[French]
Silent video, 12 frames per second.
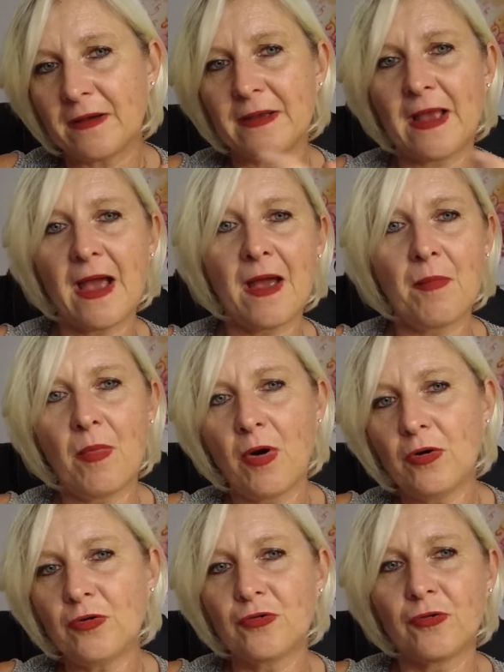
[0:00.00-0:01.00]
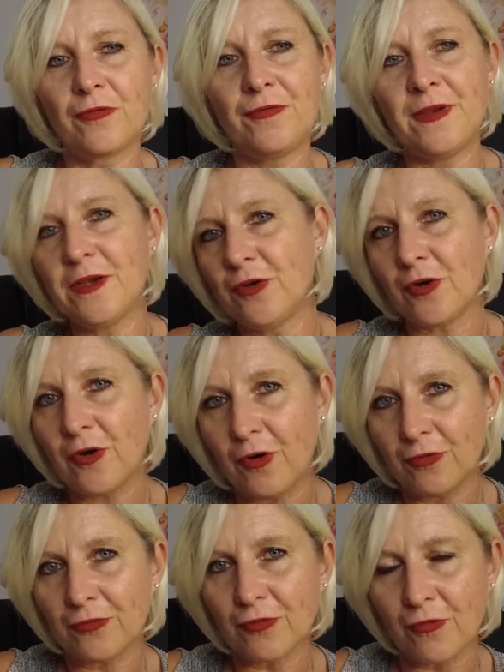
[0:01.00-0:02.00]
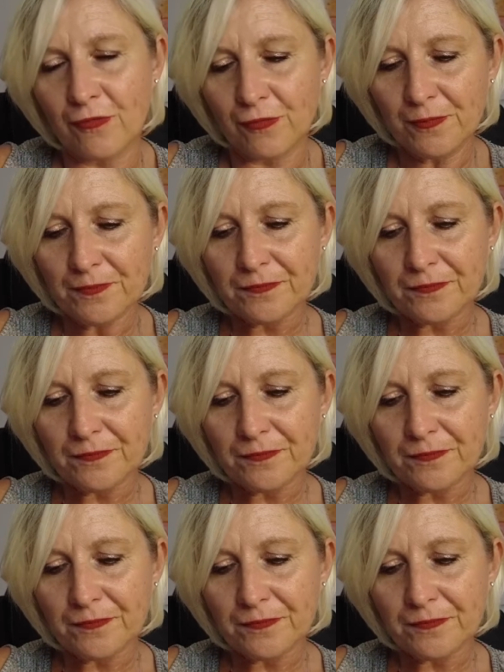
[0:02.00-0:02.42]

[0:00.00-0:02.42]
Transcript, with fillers: il y a un manque de vigueur entre vous.